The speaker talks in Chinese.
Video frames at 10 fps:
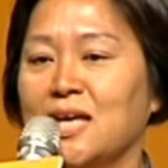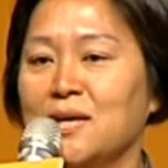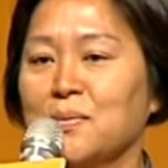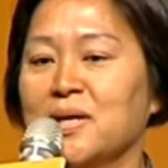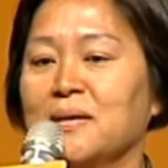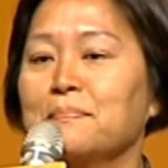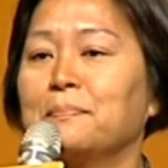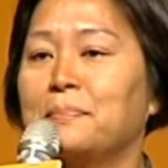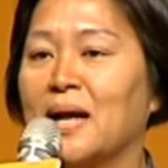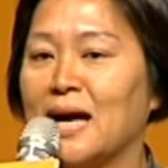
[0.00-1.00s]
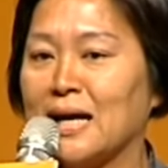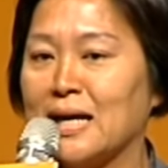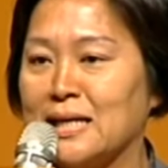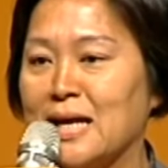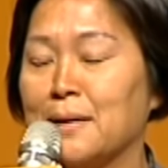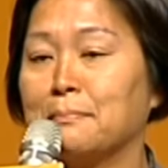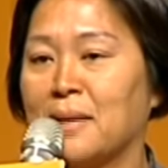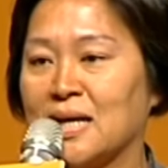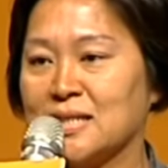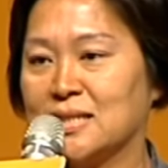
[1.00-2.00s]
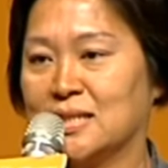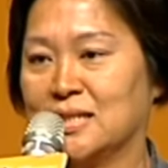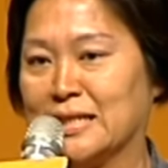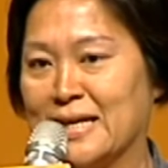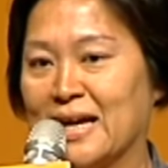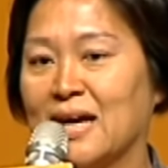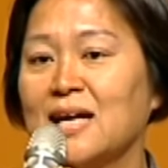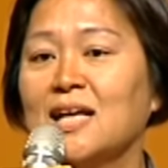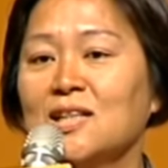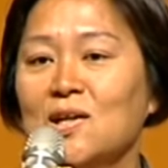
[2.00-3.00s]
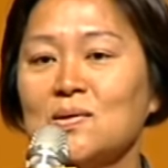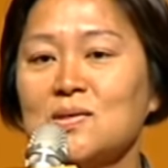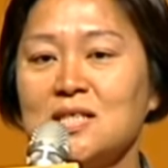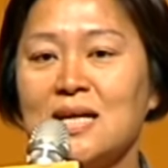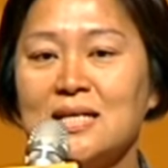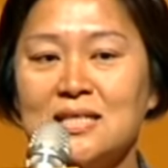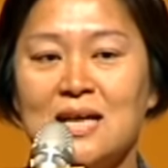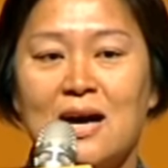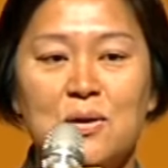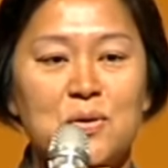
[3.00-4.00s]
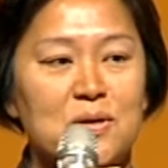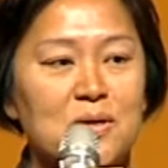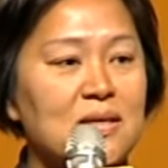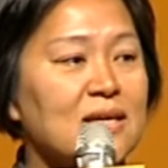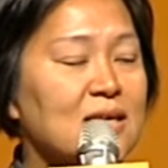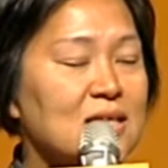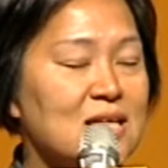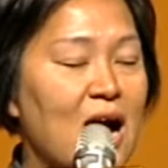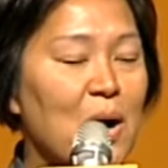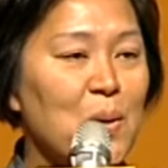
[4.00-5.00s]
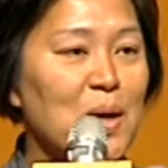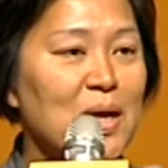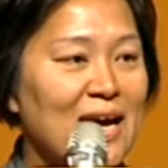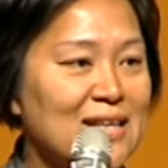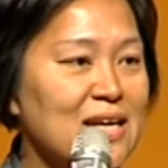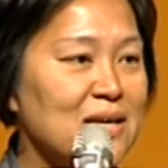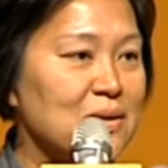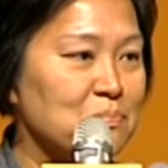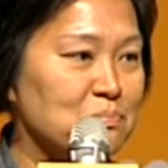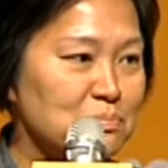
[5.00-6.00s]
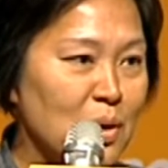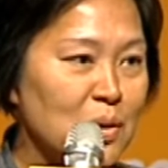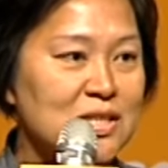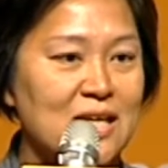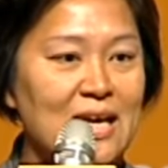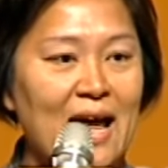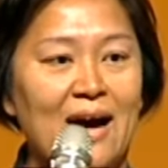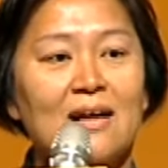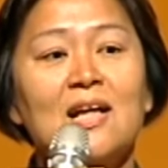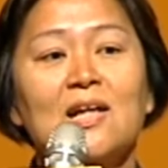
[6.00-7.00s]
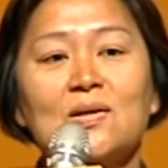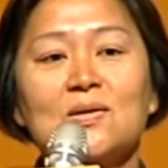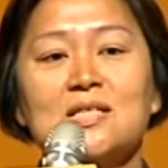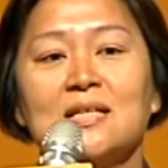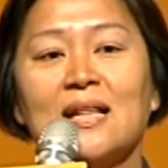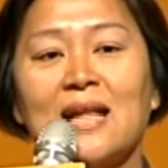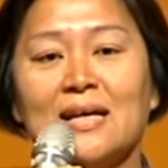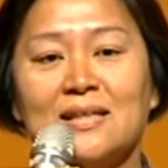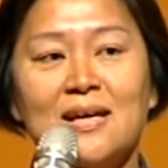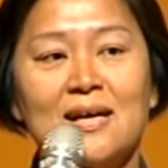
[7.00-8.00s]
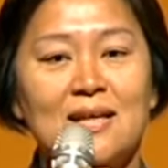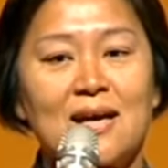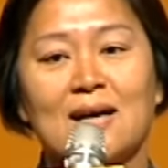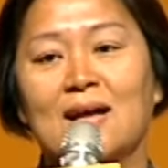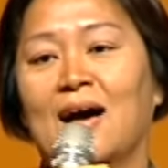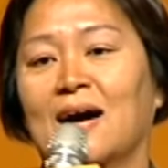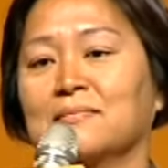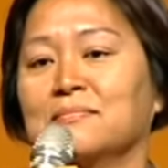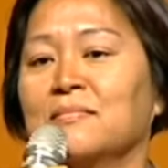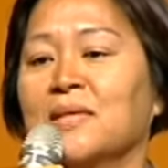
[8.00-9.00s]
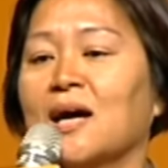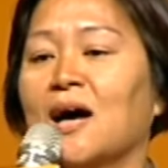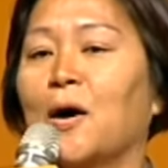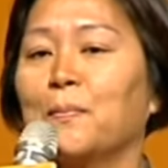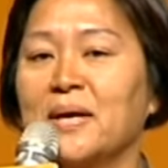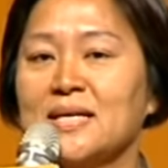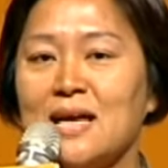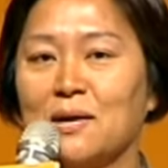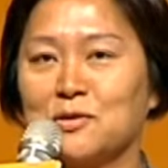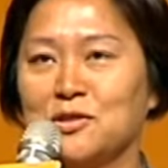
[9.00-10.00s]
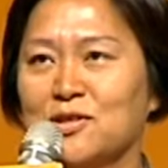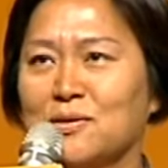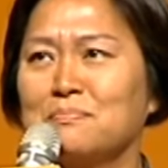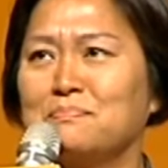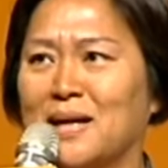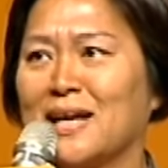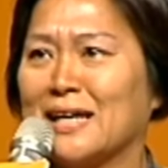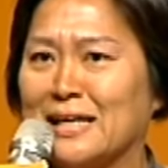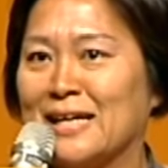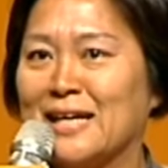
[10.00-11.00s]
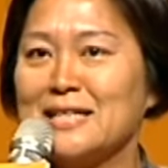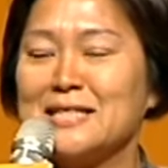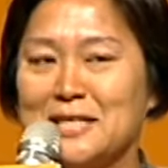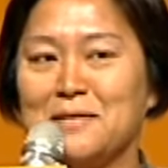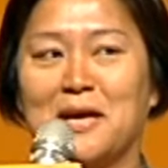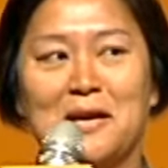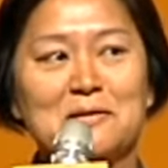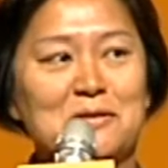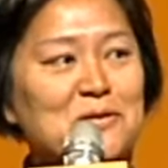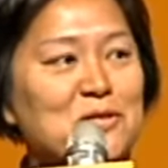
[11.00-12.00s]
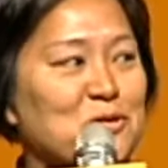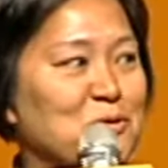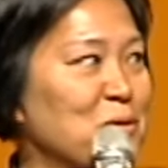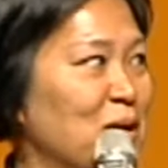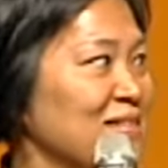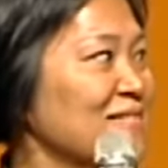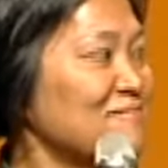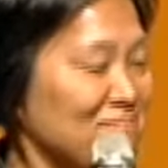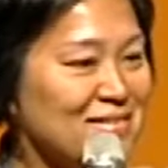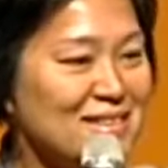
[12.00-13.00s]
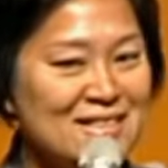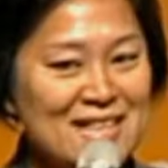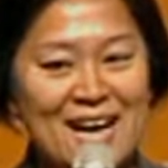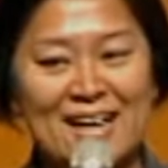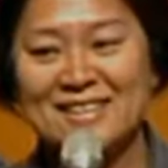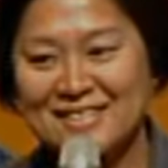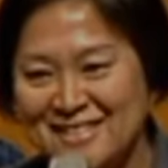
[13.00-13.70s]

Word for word: 因为。别人的囝嘛是囝，拢是咱社会社会内底某一个人，拢是咱爱疼堂的人，吼，未使有这种别人的囝死不了这种想法，多谢。